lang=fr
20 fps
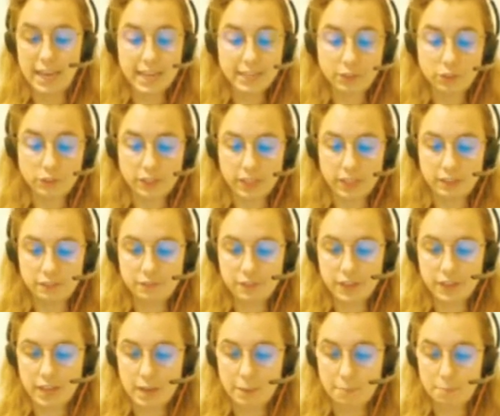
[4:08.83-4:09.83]
Étant
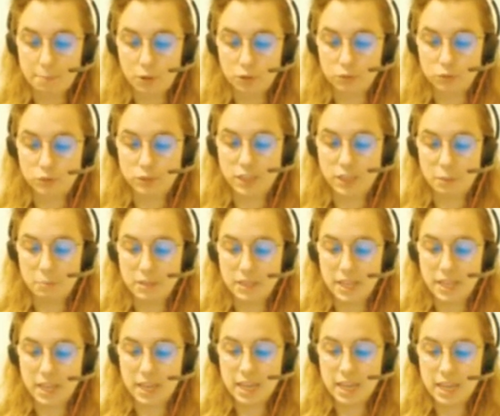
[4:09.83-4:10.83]
arrivée à la porte du
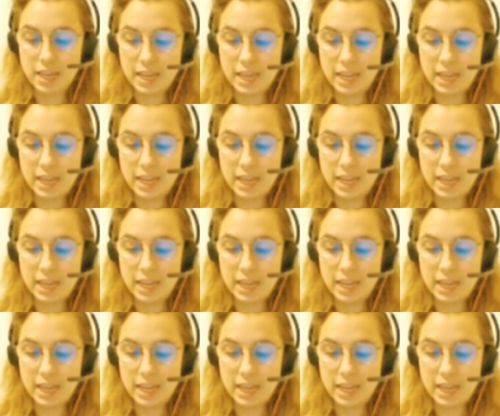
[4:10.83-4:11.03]
cabinet,